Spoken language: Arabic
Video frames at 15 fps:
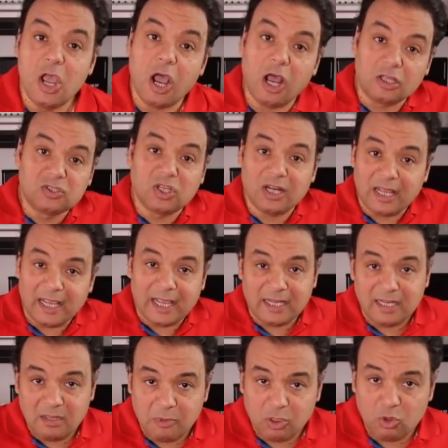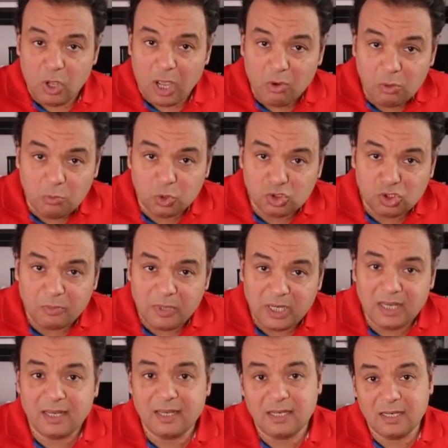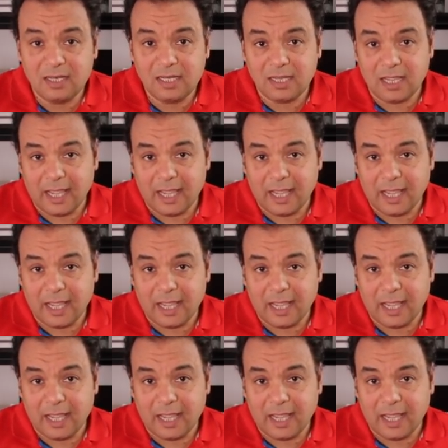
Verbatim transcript: هقدر اغني منه او المطرب اللي